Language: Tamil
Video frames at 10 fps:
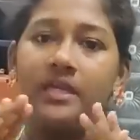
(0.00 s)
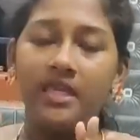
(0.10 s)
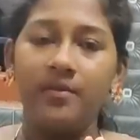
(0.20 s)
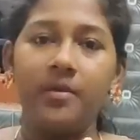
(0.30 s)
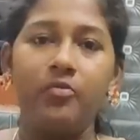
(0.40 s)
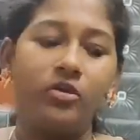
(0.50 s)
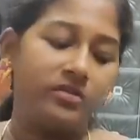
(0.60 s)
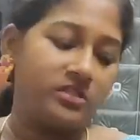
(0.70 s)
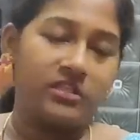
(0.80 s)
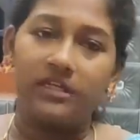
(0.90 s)
இப்படி மூடி
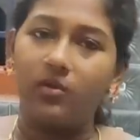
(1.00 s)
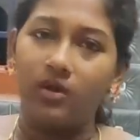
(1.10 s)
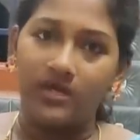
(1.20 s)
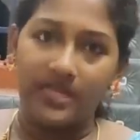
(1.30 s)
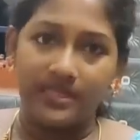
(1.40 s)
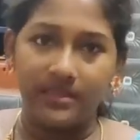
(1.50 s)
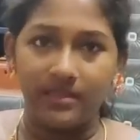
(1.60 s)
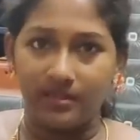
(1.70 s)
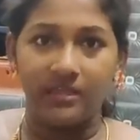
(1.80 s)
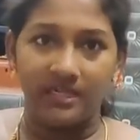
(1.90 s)
வச்சுக்கிட்டிங்கன்னா உங்களுக்கு எந்த
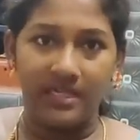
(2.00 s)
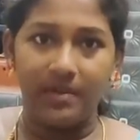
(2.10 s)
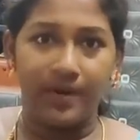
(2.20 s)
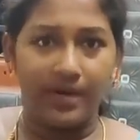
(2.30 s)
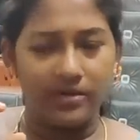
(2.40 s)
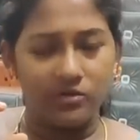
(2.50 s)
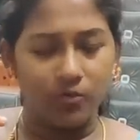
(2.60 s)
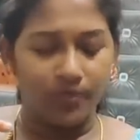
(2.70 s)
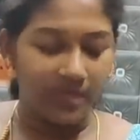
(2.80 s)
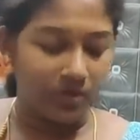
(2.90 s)
அதில் தண்ணியே படாது
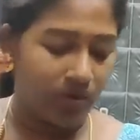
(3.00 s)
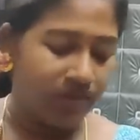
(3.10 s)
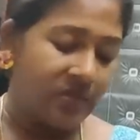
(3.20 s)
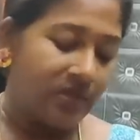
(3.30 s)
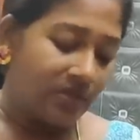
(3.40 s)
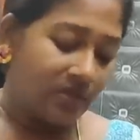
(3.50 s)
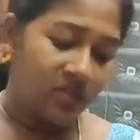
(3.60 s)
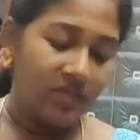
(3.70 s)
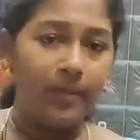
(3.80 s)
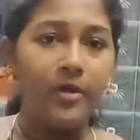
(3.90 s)
சூப்பராக இருக்கும் ஸோ
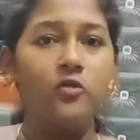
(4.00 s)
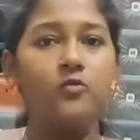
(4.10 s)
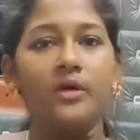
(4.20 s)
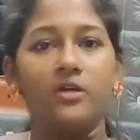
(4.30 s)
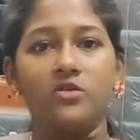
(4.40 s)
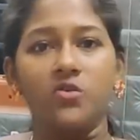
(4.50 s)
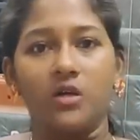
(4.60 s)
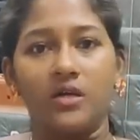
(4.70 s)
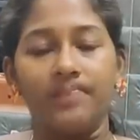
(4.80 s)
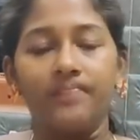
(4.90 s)
இது எப்படி யூஸ் பண்ணணும்னு சொல்கிறேன்